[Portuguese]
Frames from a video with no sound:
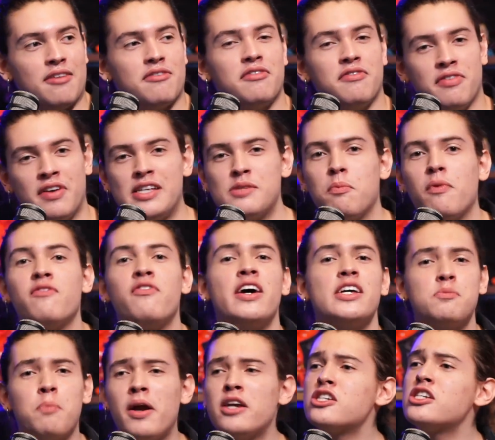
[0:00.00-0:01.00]
Uhum. Fez,
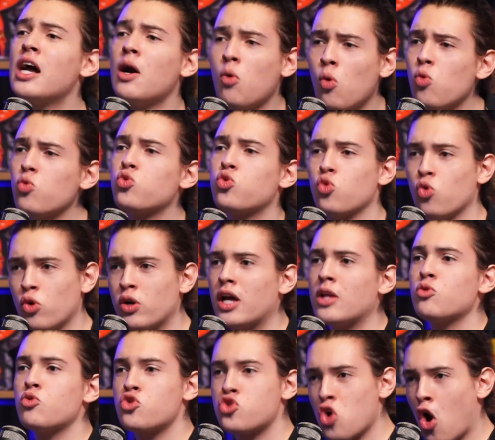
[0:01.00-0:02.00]
faz parte da cultura
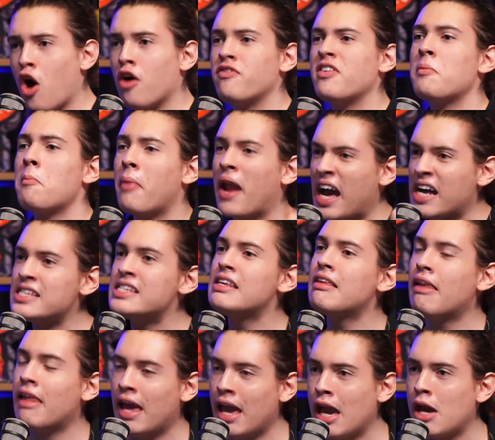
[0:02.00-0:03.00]
do jovem
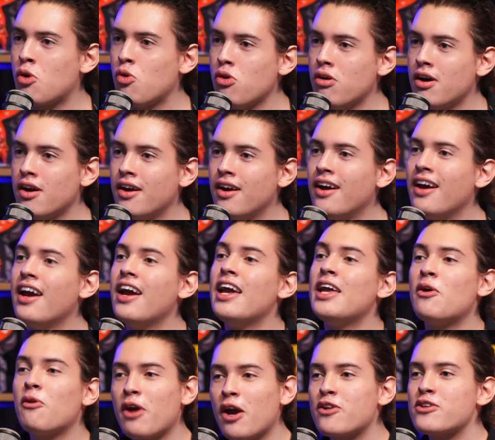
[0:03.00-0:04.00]
brasileiro.
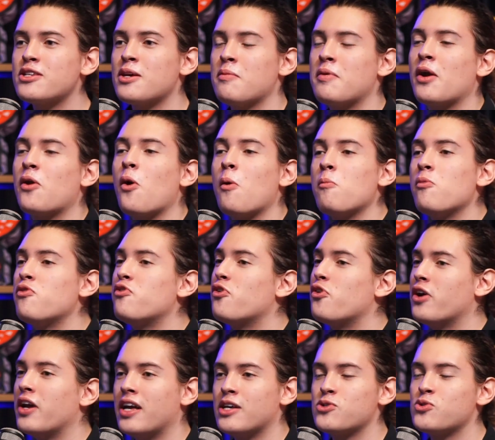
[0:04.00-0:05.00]
E eu quero saber como
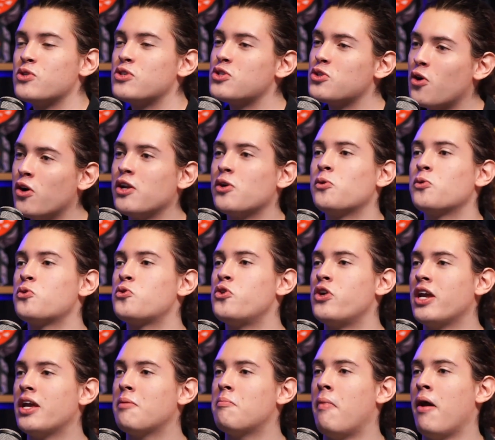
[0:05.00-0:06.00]
foi a sua história com
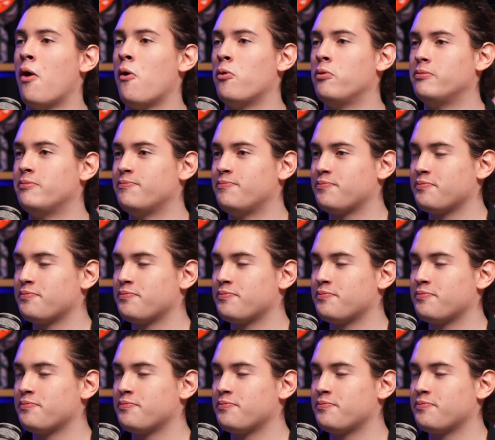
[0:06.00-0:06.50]
Drake Bell.